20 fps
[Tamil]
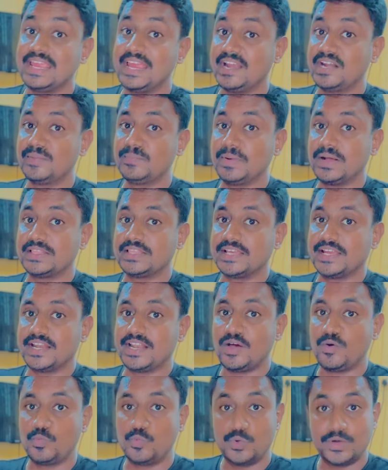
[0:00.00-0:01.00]
ஏன்னு
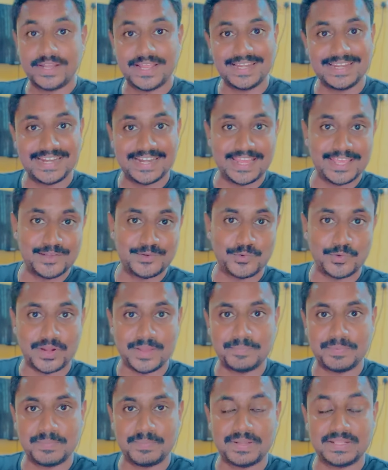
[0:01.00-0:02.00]
பார்த்தீங்கன்னா உடல் எடை
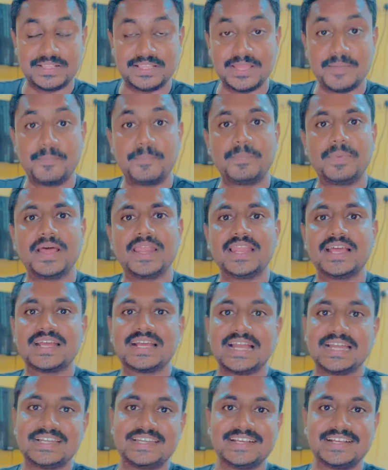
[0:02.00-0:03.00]
குறைப்பு பற்றி பல
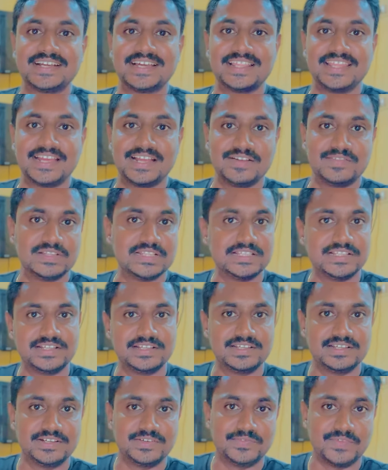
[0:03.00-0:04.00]
கட்டுக்கதைகள் வந்து
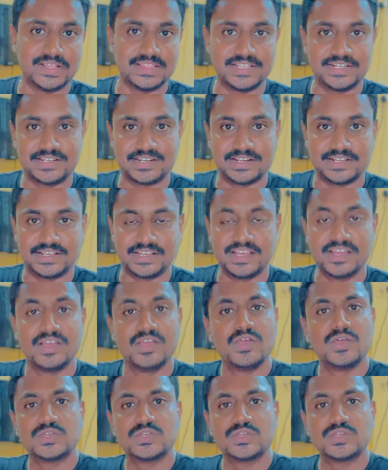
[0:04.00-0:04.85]
வந்துட்டு இருக்கு